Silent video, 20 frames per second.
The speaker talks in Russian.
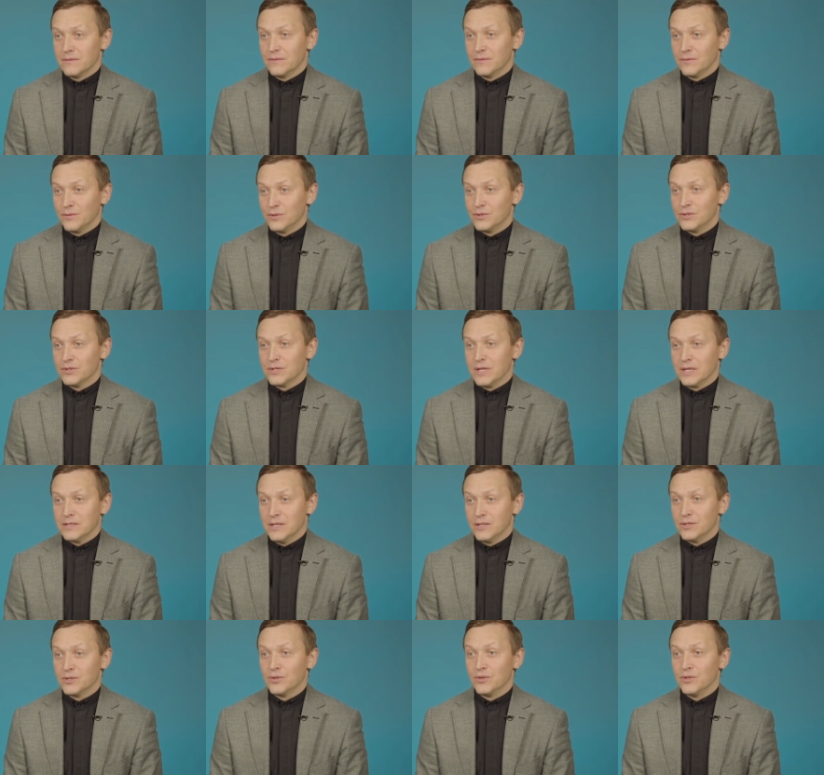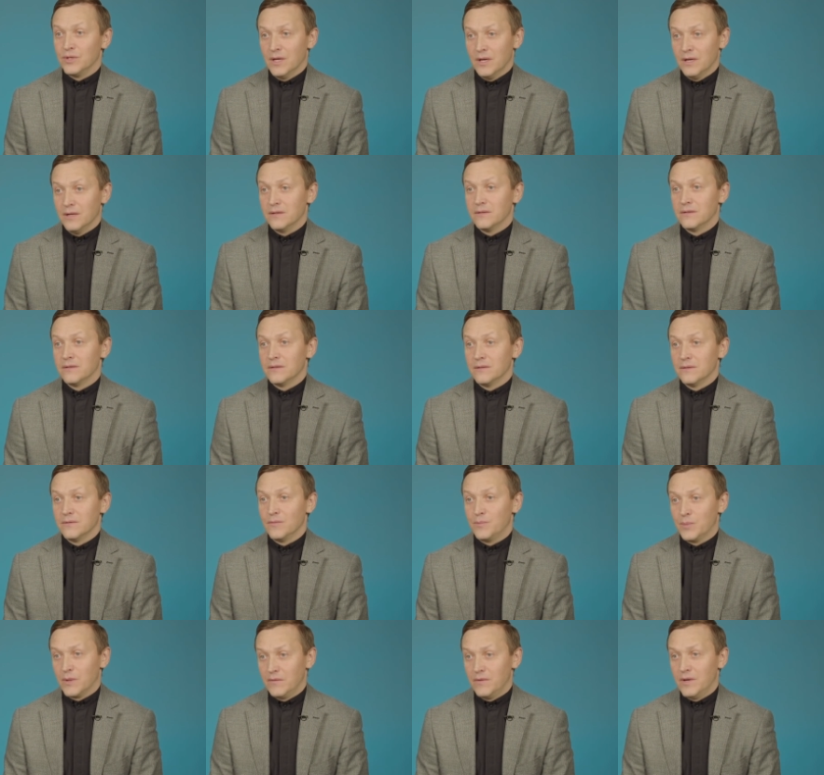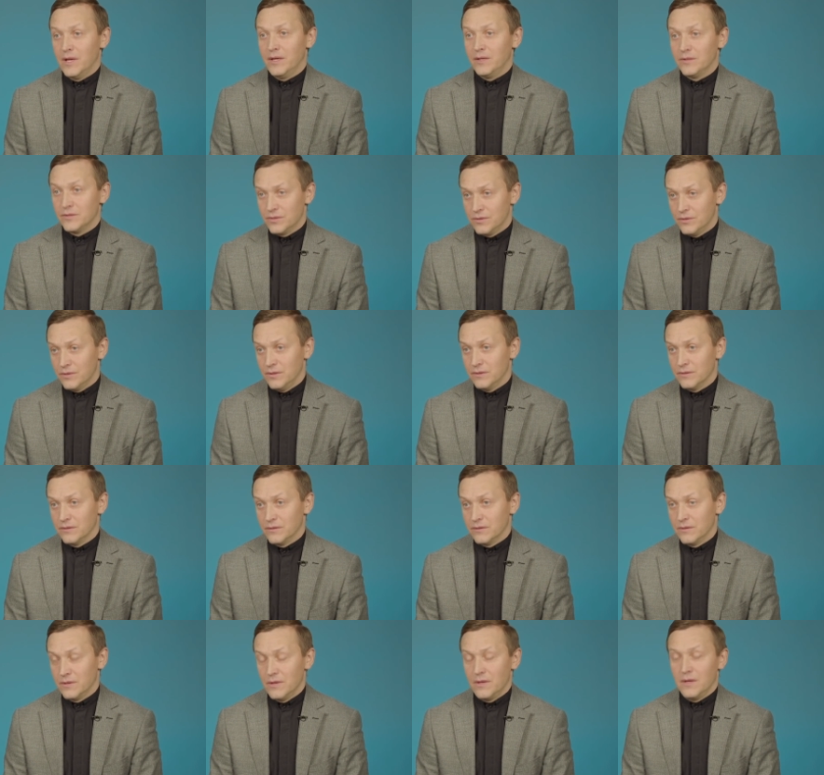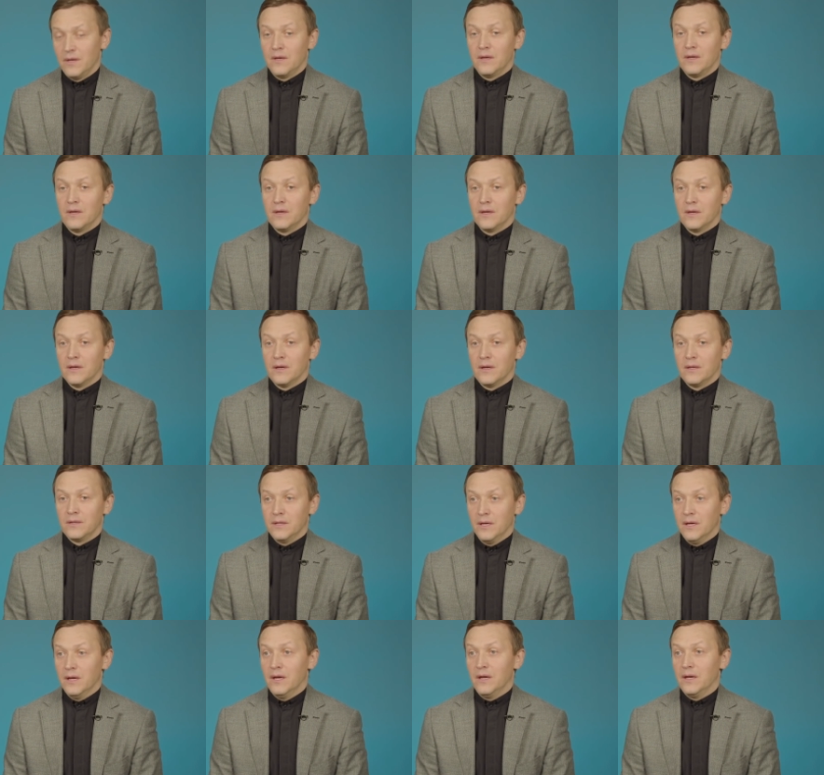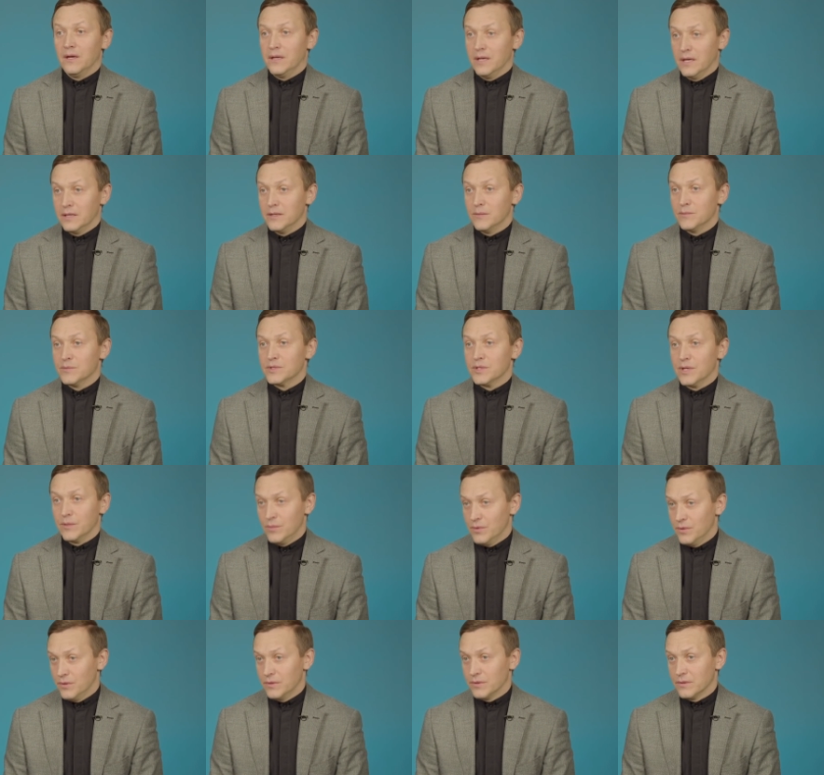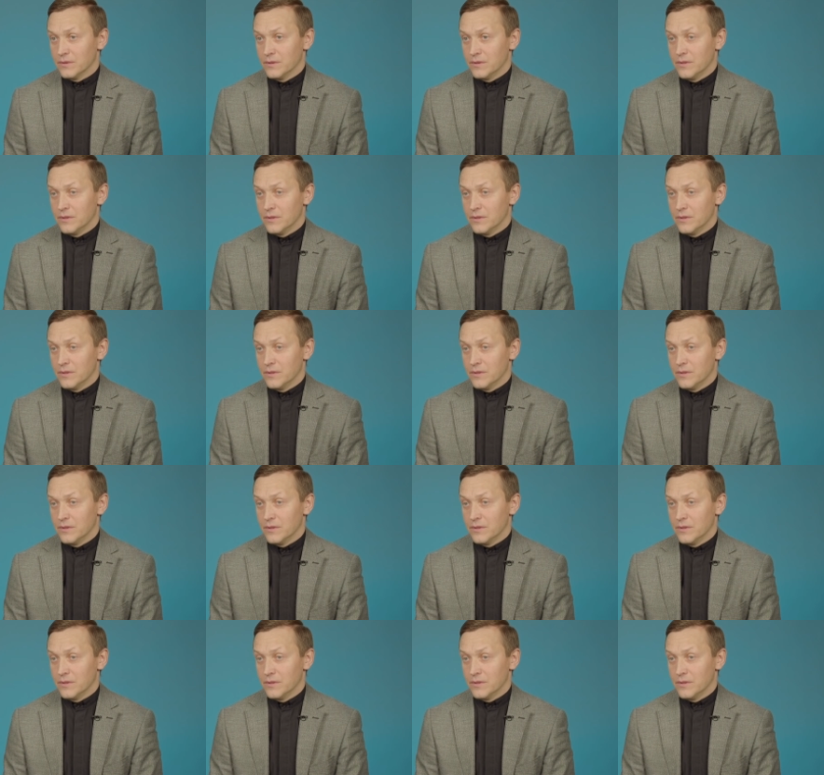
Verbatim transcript: Он хочет сказать, что я управляю историей. А я рядом с тобой.